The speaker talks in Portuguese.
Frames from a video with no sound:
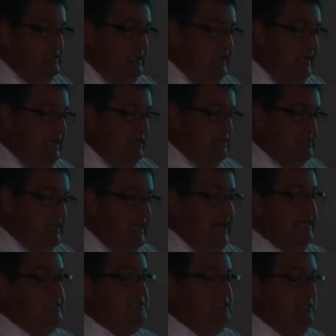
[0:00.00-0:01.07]
seguir a nossa
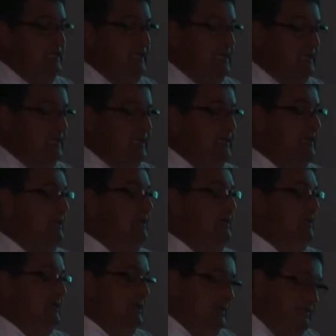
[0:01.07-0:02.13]
cartilha aqui
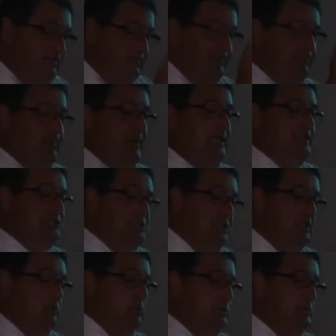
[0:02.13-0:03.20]
e
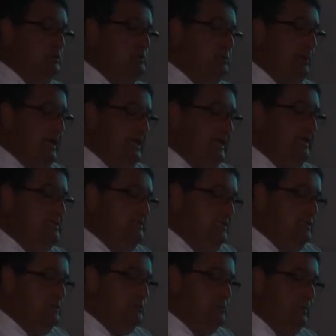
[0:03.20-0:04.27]
preencher todos os
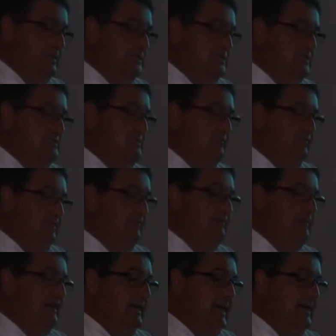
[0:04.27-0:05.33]
pré-requisitos para a gente ser
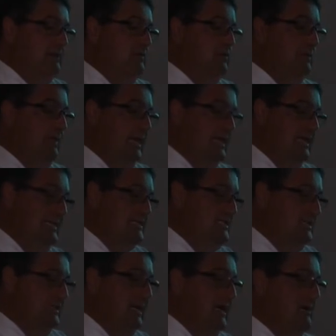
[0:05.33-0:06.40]
verificado e
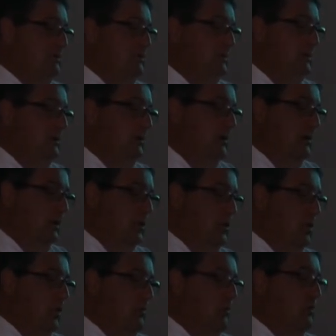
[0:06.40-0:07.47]
acreditado
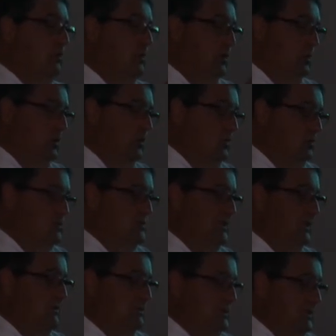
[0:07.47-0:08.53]
como um
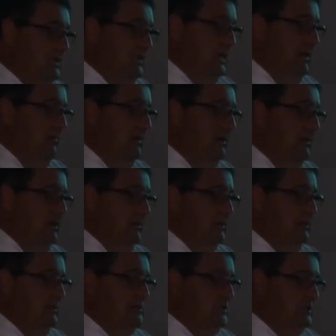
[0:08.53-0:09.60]
centro de trauma.
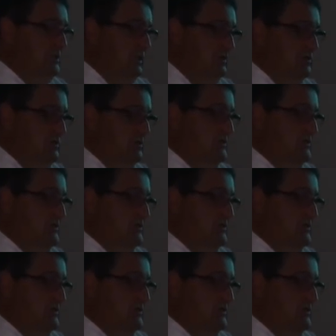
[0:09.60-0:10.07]
Então a gente tem os